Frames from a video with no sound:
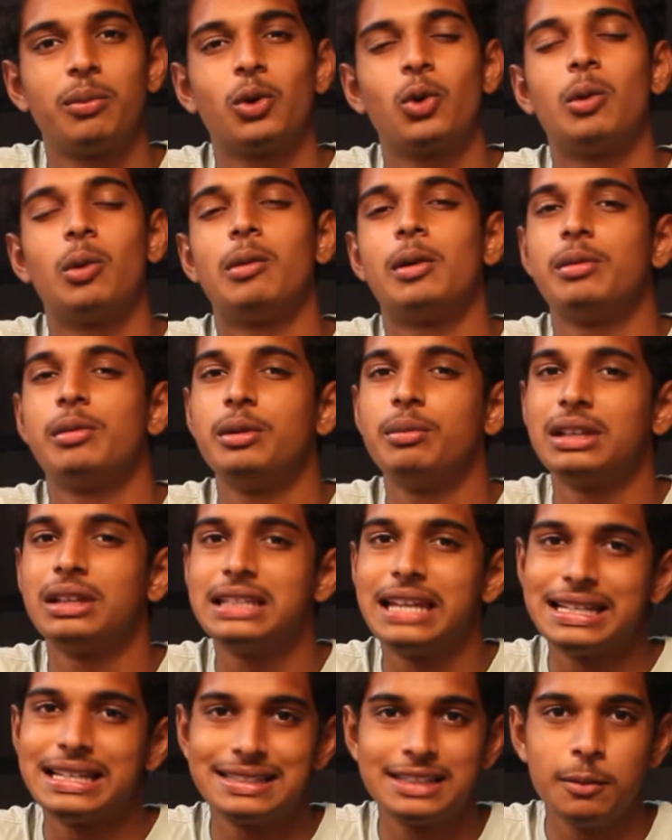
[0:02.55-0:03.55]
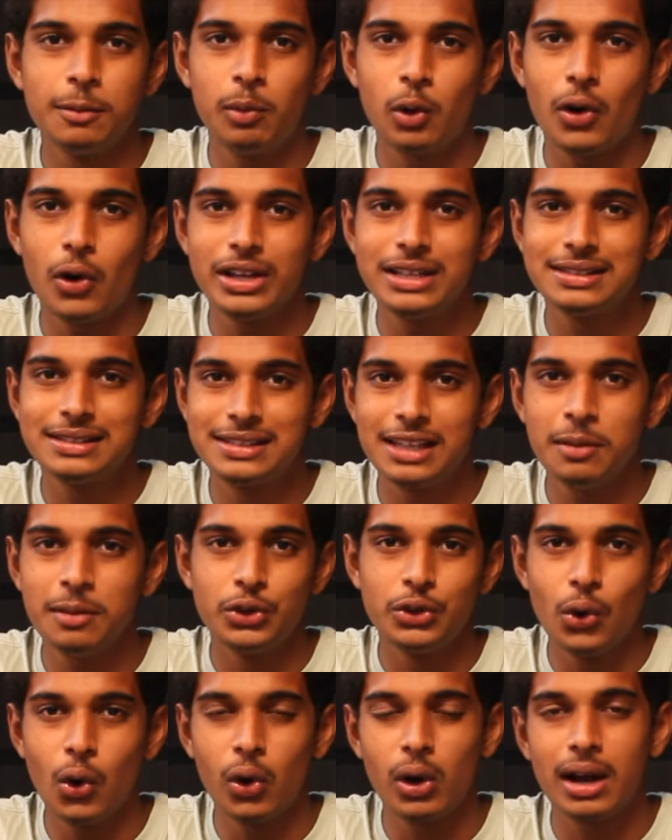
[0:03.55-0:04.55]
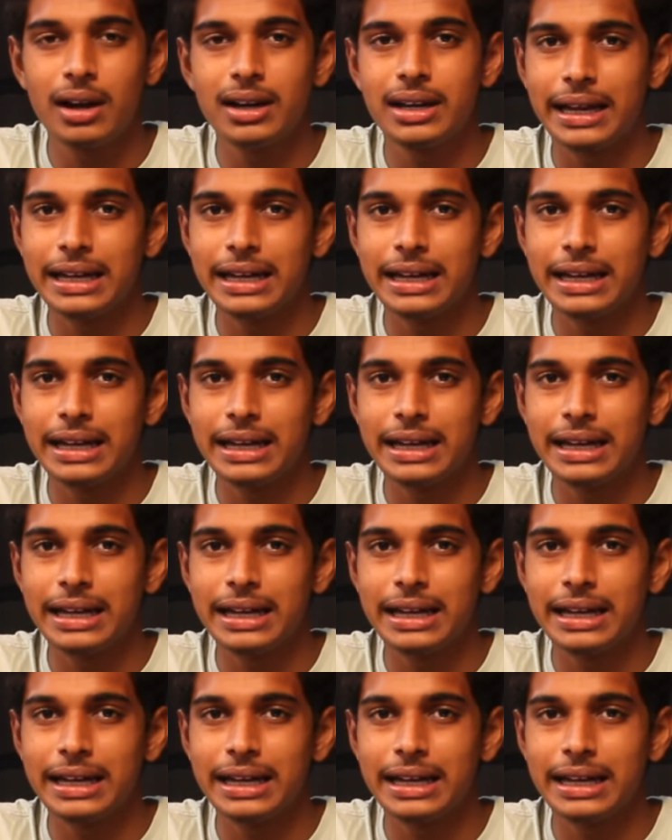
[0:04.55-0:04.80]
போகிறோம் அப்படின்னு பார்த்தீங்கன்னா ஜெப்ரானிக் ஜெப் யோகா